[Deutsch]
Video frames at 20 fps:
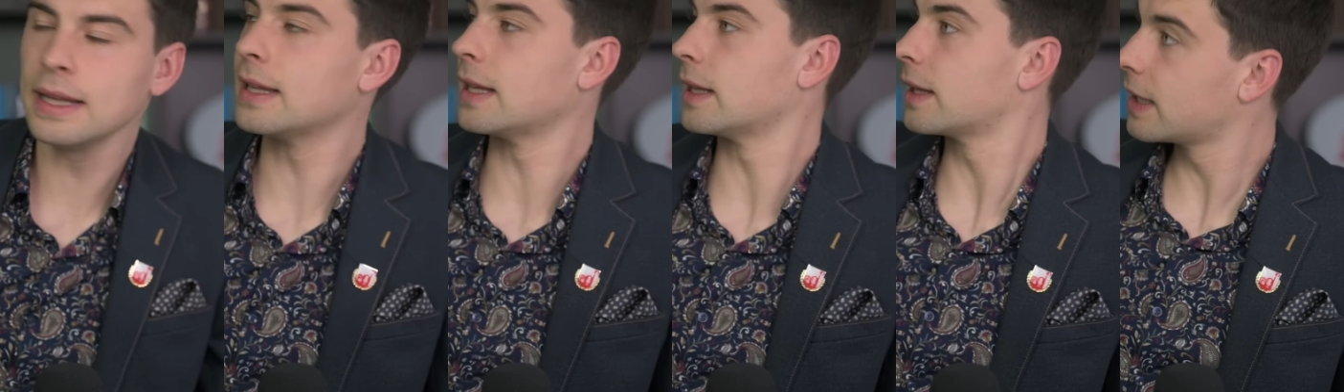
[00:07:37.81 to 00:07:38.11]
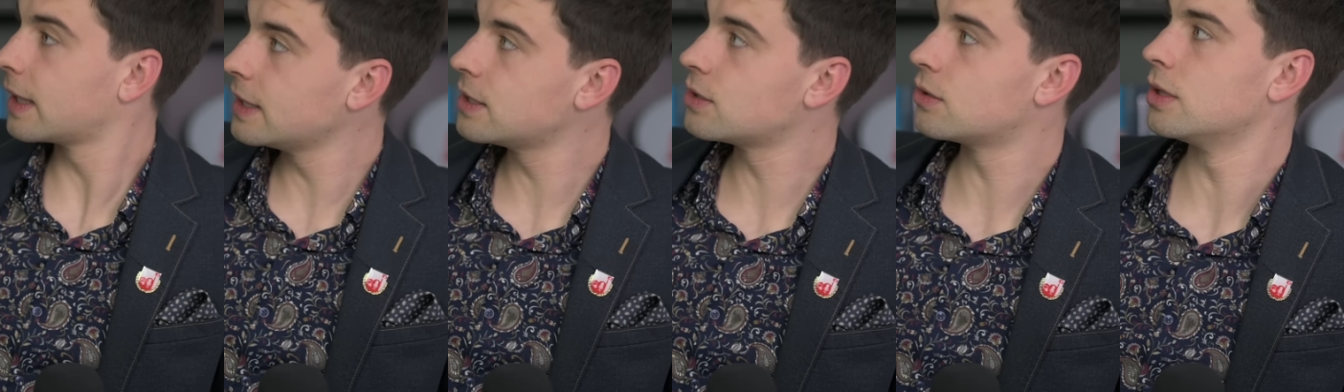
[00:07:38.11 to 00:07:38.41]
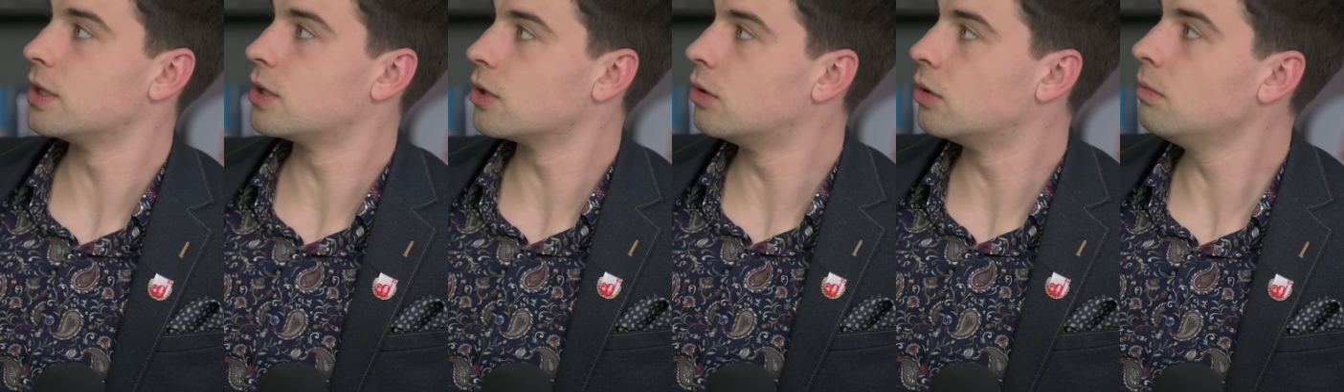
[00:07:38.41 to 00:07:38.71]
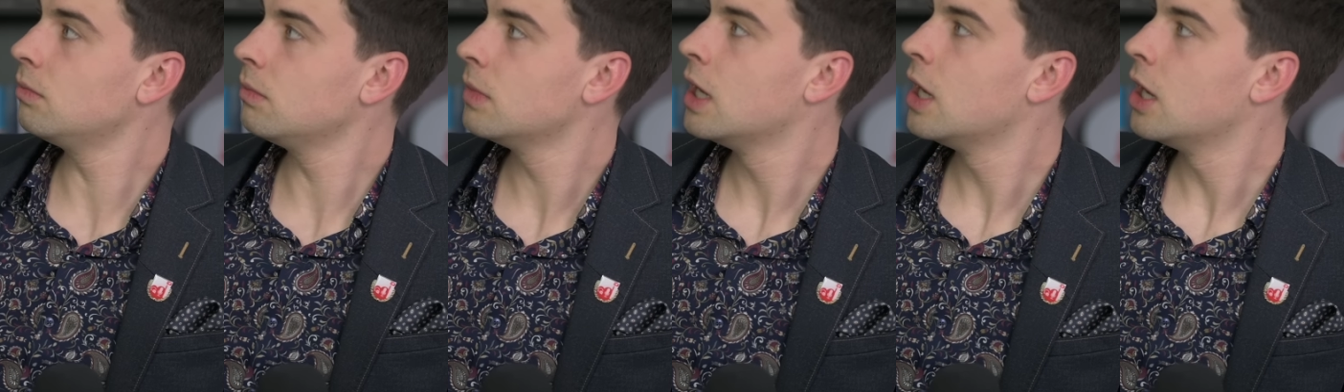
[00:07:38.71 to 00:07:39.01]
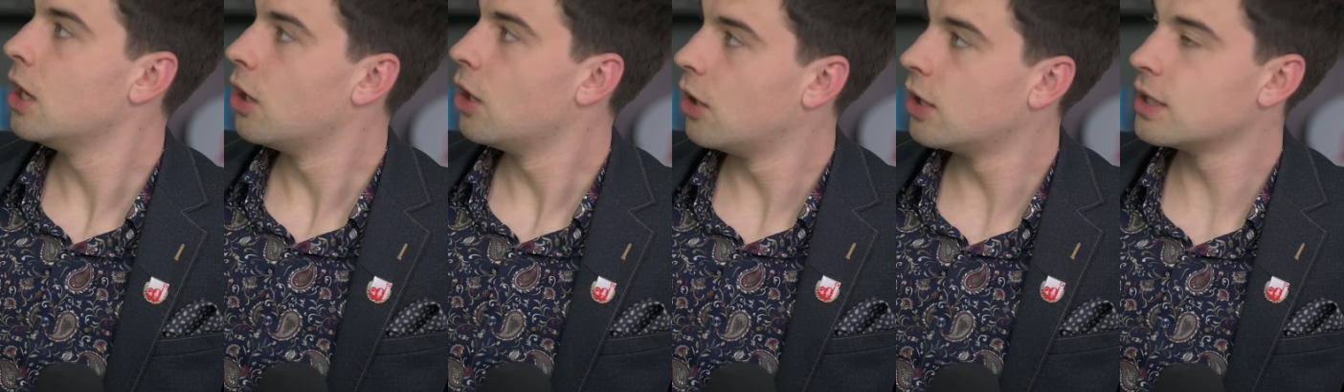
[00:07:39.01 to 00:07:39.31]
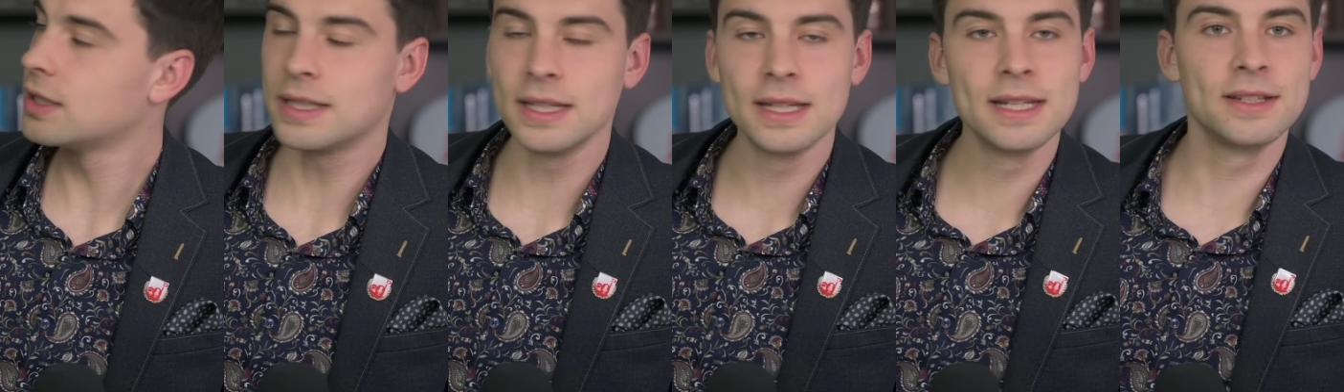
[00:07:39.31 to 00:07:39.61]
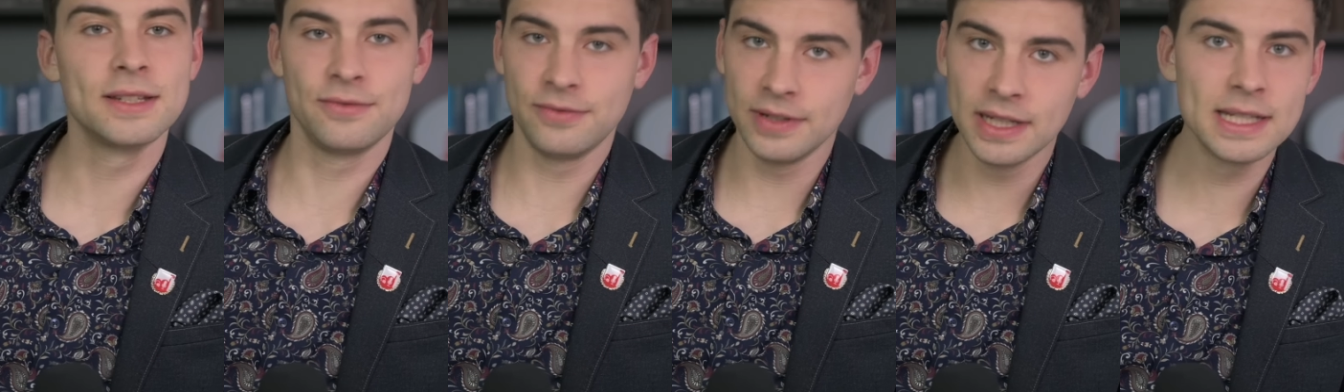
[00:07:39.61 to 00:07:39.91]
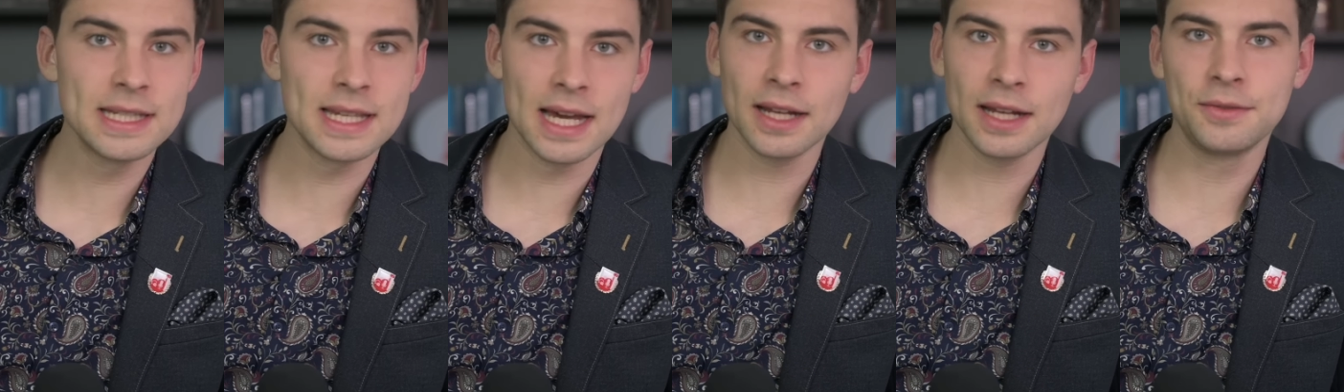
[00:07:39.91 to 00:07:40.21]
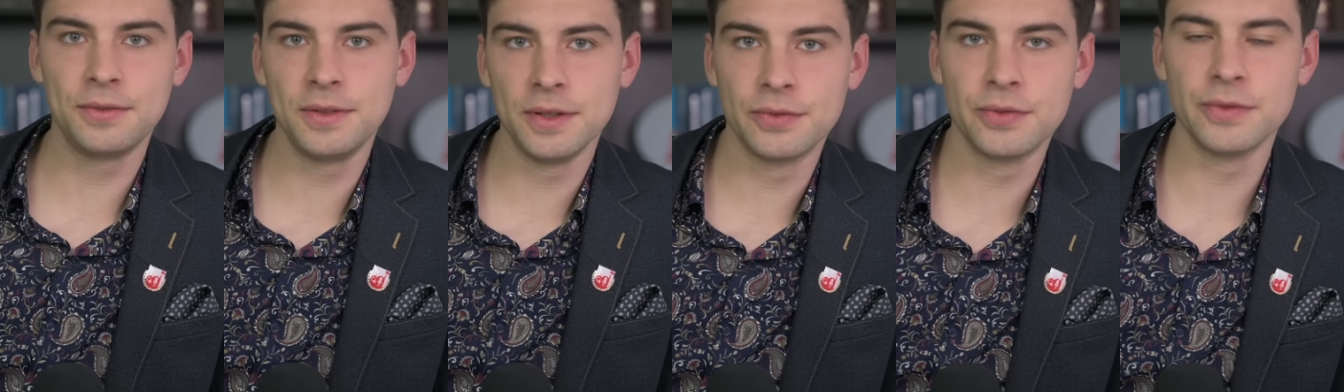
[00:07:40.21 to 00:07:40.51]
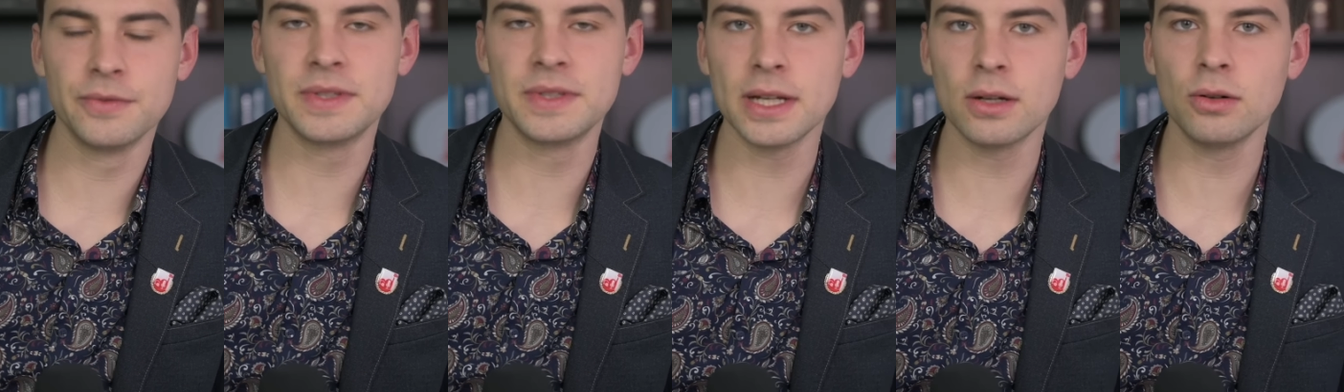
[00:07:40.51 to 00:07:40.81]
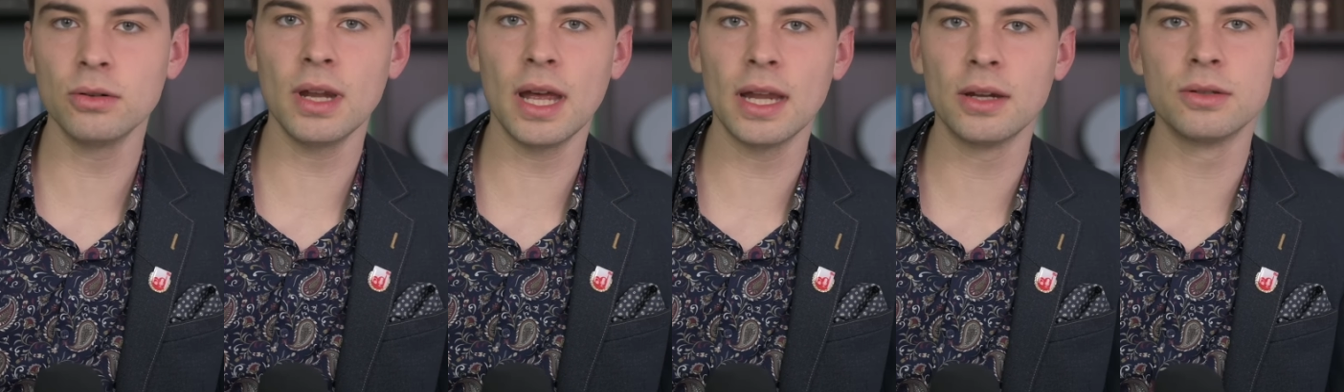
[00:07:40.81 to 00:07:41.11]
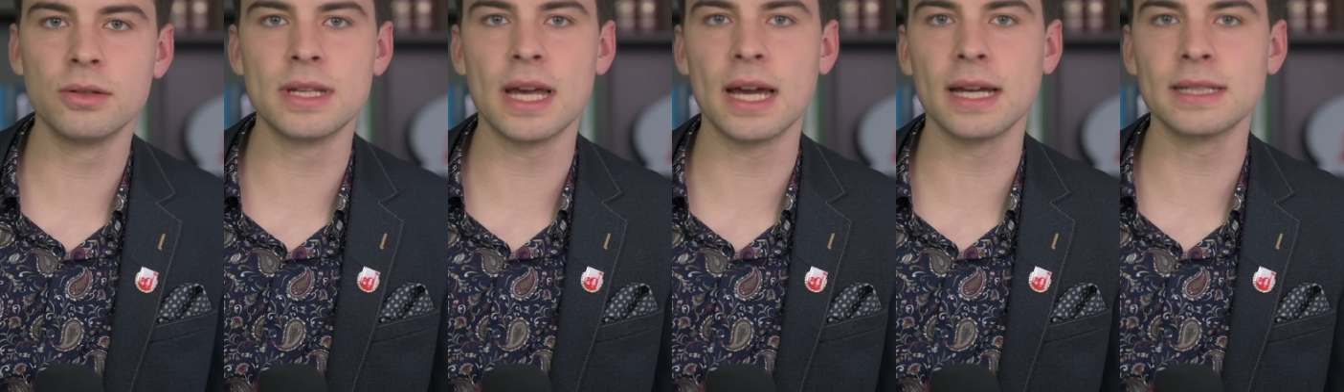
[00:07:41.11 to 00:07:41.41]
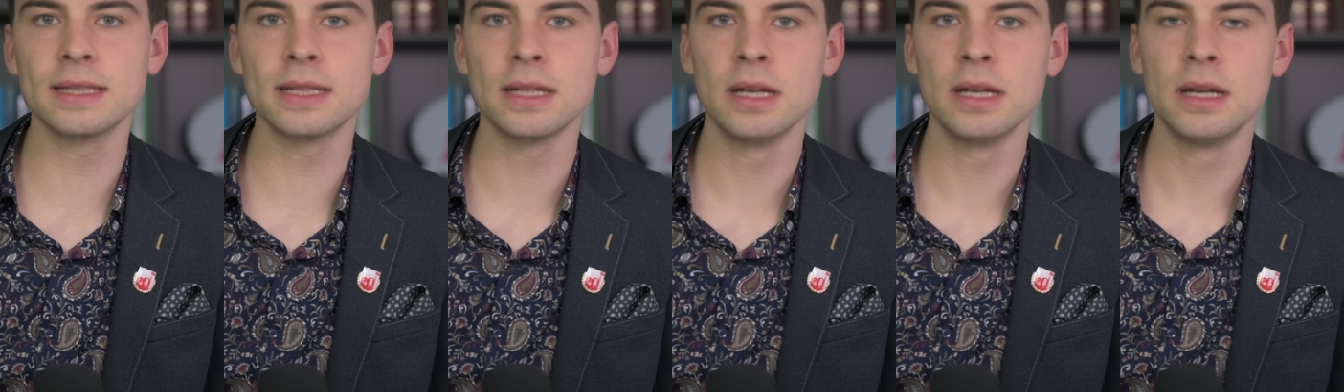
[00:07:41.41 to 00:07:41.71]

Dann drehst du dich um, hörst dir das, wie gesagt, vier, fünf Sekunden an und sagst,